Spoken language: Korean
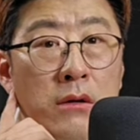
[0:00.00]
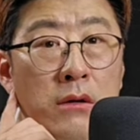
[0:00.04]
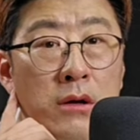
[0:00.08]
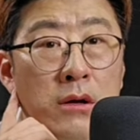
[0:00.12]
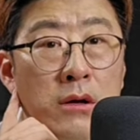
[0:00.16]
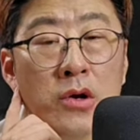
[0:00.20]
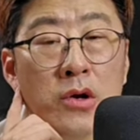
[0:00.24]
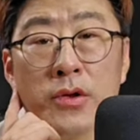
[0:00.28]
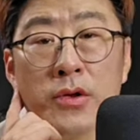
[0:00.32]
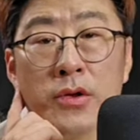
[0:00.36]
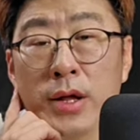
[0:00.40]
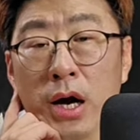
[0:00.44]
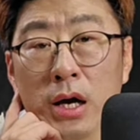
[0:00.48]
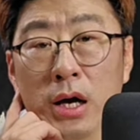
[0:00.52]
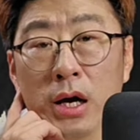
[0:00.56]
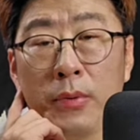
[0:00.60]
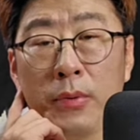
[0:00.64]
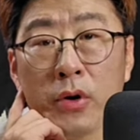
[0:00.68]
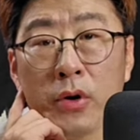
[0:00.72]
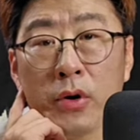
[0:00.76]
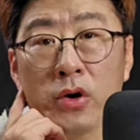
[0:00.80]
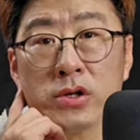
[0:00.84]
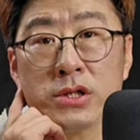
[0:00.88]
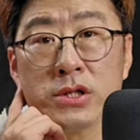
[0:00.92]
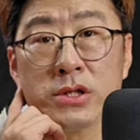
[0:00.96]
이런 상황이
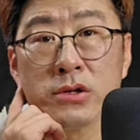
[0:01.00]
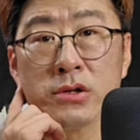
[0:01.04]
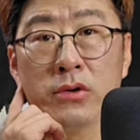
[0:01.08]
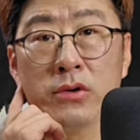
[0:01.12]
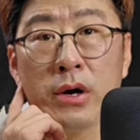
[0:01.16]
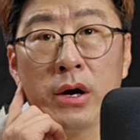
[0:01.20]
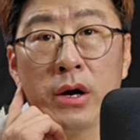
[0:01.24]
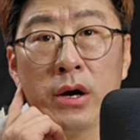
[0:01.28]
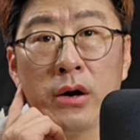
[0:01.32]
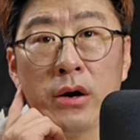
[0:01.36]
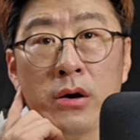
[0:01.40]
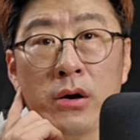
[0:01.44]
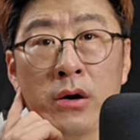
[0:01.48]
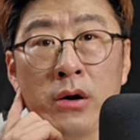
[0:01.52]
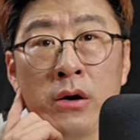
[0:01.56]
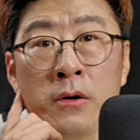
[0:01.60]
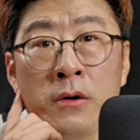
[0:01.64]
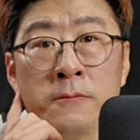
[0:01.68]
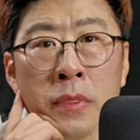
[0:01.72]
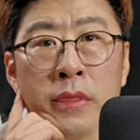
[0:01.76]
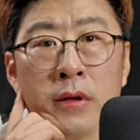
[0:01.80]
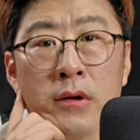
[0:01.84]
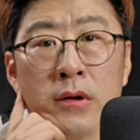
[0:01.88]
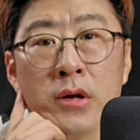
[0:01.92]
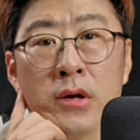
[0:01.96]
벌어지는 거예요.
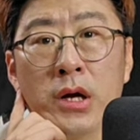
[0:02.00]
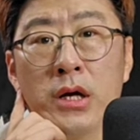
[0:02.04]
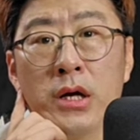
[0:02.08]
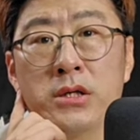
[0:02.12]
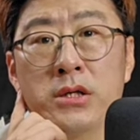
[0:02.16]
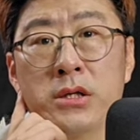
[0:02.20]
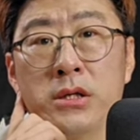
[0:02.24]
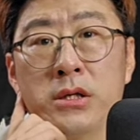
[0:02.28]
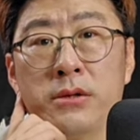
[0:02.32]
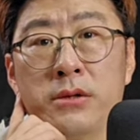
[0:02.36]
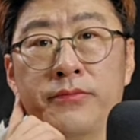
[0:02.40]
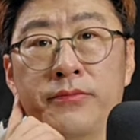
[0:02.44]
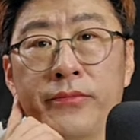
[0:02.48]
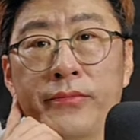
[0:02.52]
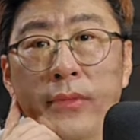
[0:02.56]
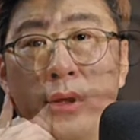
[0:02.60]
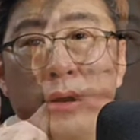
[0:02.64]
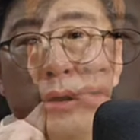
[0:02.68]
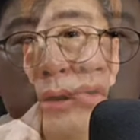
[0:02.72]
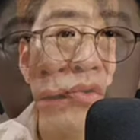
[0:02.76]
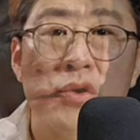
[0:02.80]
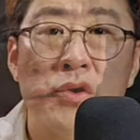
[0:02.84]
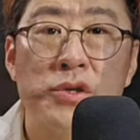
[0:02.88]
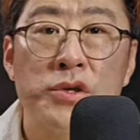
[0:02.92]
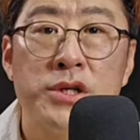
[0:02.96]
그러니까 지금
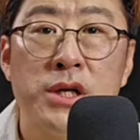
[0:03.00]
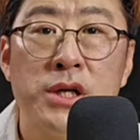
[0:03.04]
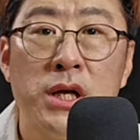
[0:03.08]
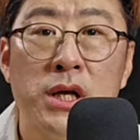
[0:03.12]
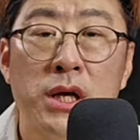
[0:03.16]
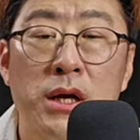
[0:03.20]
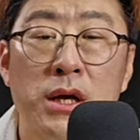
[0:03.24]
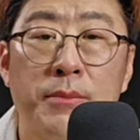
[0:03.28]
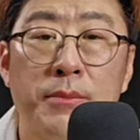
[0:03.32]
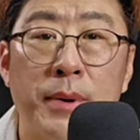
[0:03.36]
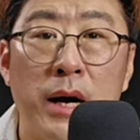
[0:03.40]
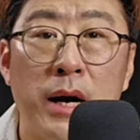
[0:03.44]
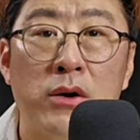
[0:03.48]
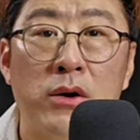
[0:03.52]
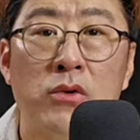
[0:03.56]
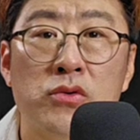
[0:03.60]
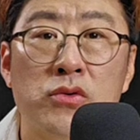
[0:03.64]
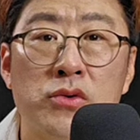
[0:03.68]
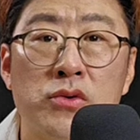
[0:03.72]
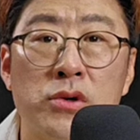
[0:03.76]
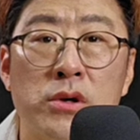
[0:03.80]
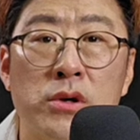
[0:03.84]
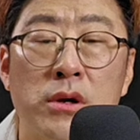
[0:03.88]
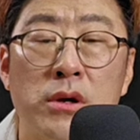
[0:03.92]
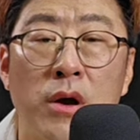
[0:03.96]
대통령실이 바로
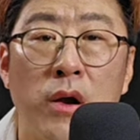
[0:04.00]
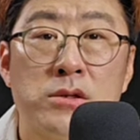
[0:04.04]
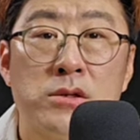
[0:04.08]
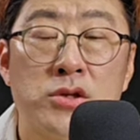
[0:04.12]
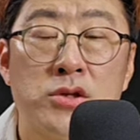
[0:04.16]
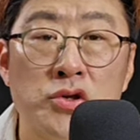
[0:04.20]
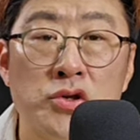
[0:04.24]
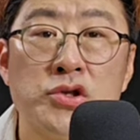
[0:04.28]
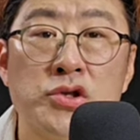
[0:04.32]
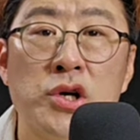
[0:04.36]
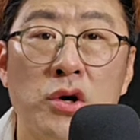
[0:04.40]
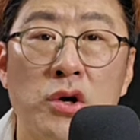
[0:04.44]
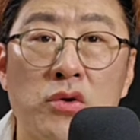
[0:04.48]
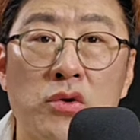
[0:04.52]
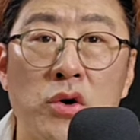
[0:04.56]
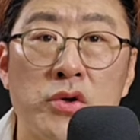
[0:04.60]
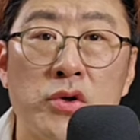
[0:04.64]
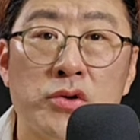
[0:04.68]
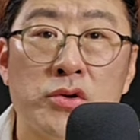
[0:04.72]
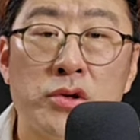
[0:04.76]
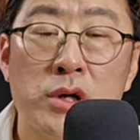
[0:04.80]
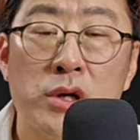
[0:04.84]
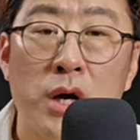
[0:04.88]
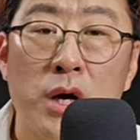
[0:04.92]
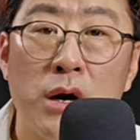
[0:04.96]
오늘 전 정권,
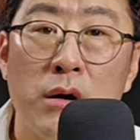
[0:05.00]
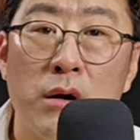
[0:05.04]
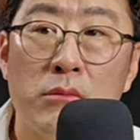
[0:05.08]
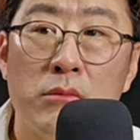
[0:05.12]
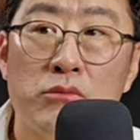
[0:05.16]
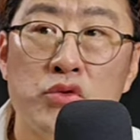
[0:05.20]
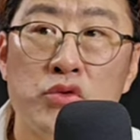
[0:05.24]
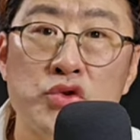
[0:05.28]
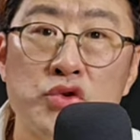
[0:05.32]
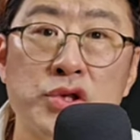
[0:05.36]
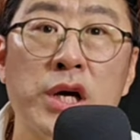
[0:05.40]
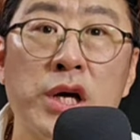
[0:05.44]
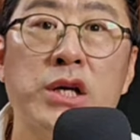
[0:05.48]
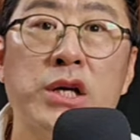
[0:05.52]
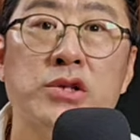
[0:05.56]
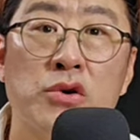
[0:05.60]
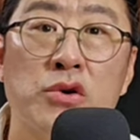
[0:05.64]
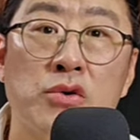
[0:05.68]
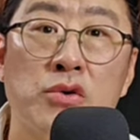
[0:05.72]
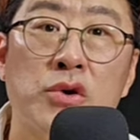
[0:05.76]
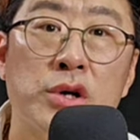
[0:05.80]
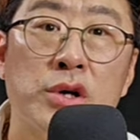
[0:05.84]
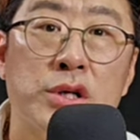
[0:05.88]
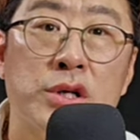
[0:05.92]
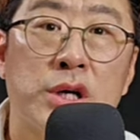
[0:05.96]
그러니까 문재인
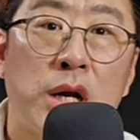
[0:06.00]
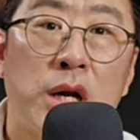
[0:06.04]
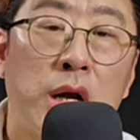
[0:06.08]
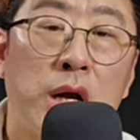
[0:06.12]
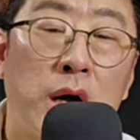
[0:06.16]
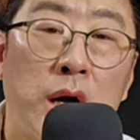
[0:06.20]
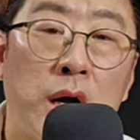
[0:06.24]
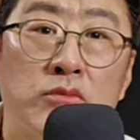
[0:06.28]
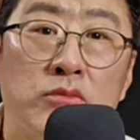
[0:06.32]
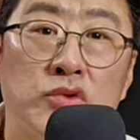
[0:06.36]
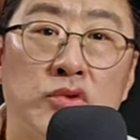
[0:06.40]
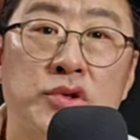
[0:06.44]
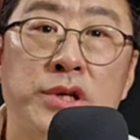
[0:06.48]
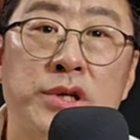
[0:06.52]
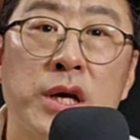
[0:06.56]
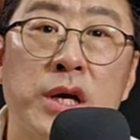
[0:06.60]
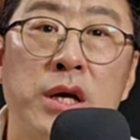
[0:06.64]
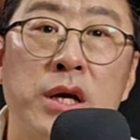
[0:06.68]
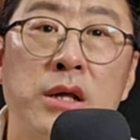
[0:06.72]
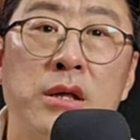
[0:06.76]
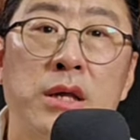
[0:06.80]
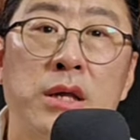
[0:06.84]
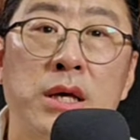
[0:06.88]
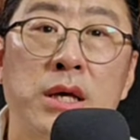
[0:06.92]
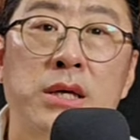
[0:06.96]
정권이잖아.
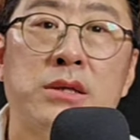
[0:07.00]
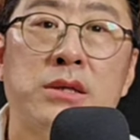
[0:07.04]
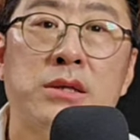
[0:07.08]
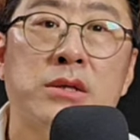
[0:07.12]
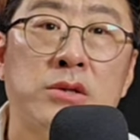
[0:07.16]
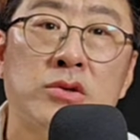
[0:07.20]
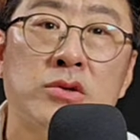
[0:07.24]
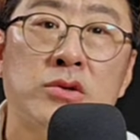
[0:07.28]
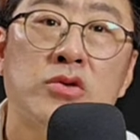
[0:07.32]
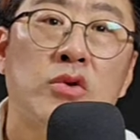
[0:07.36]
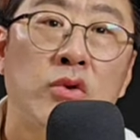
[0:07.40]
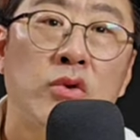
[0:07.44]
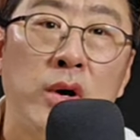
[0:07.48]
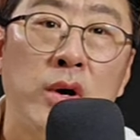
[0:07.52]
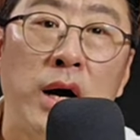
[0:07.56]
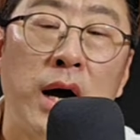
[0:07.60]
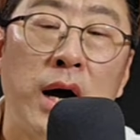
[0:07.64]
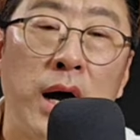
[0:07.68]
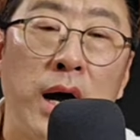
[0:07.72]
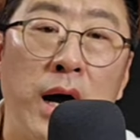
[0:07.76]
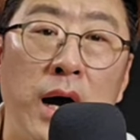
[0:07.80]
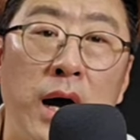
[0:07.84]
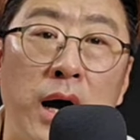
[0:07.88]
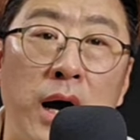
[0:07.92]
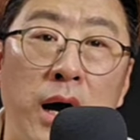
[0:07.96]
문재인 네
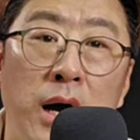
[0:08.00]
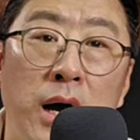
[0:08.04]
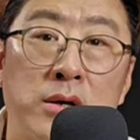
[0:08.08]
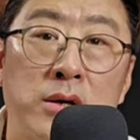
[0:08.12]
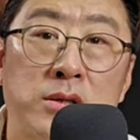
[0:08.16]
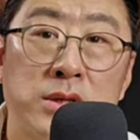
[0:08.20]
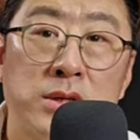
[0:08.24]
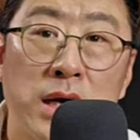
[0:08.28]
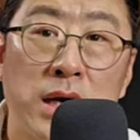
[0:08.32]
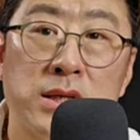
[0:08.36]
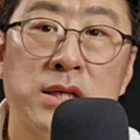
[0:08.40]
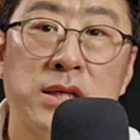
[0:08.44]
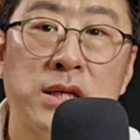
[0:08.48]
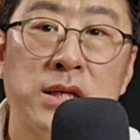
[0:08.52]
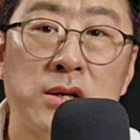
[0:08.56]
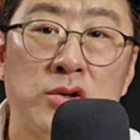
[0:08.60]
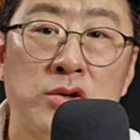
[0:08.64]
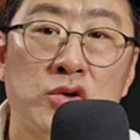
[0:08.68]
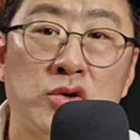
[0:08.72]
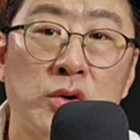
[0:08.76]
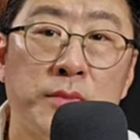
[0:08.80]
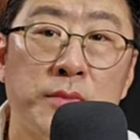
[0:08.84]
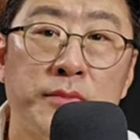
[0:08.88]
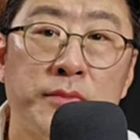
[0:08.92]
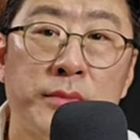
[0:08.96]
스스로가 자신을
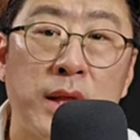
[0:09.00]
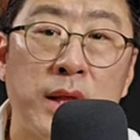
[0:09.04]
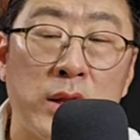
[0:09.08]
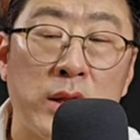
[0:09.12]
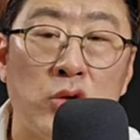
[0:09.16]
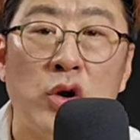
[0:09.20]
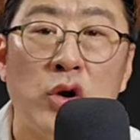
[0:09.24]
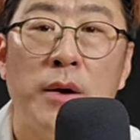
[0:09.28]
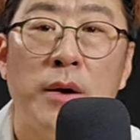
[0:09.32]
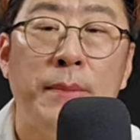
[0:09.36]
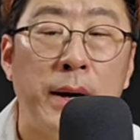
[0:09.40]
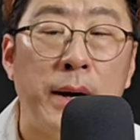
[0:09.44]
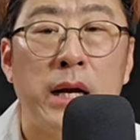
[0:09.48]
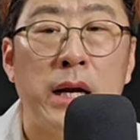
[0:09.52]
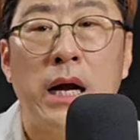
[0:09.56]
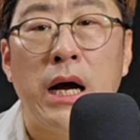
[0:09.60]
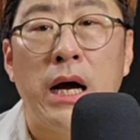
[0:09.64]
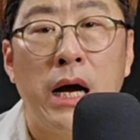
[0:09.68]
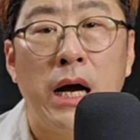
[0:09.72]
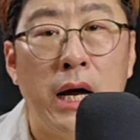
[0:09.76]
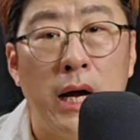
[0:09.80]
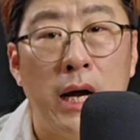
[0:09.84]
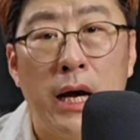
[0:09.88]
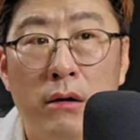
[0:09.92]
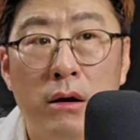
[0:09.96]
좀
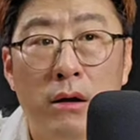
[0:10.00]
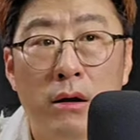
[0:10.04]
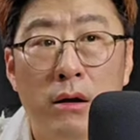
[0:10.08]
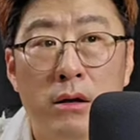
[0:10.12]
되돌아봐라.